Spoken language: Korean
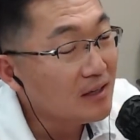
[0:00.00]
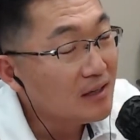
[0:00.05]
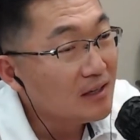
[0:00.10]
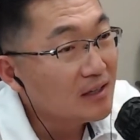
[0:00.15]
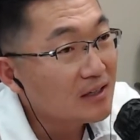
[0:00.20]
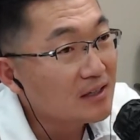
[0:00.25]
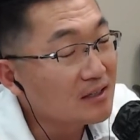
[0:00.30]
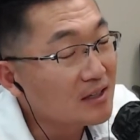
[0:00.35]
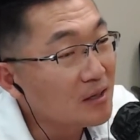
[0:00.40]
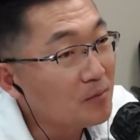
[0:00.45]

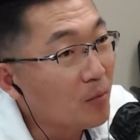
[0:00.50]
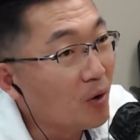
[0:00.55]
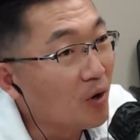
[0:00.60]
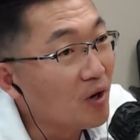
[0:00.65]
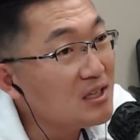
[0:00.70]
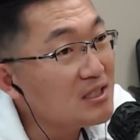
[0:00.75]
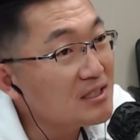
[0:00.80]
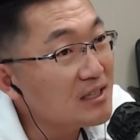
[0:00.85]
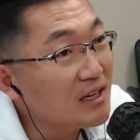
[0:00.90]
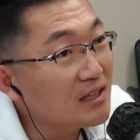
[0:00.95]
그렇게
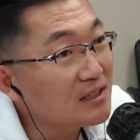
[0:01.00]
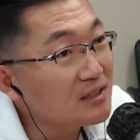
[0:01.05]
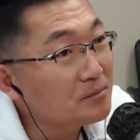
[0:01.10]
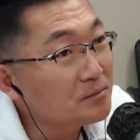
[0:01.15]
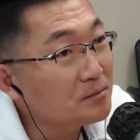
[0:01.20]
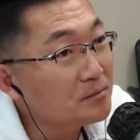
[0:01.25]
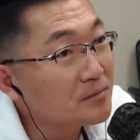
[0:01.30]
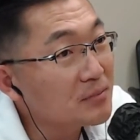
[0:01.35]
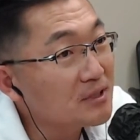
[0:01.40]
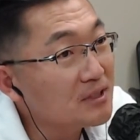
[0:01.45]
멀지
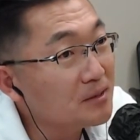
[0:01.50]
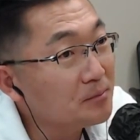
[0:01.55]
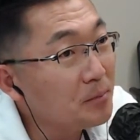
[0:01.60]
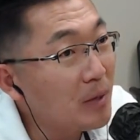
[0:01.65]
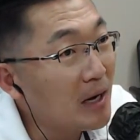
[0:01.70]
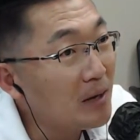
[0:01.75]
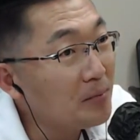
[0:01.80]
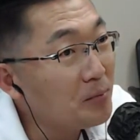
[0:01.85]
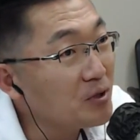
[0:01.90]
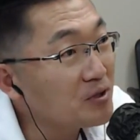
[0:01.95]
않은 그
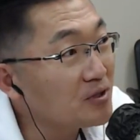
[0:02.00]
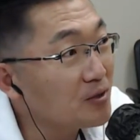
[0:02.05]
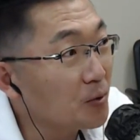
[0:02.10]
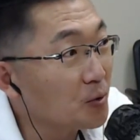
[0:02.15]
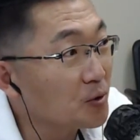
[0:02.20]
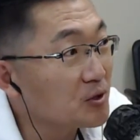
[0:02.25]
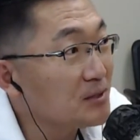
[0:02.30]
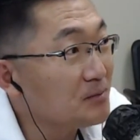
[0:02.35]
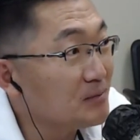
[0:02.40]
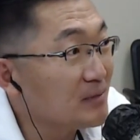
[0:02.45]
파펫을
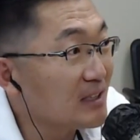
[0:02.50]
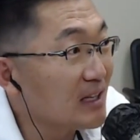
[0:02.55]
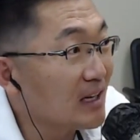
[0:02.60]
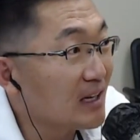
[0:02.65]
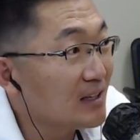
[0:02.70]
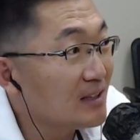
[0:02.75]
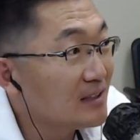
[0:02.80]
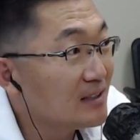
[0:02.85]
놓칩니다.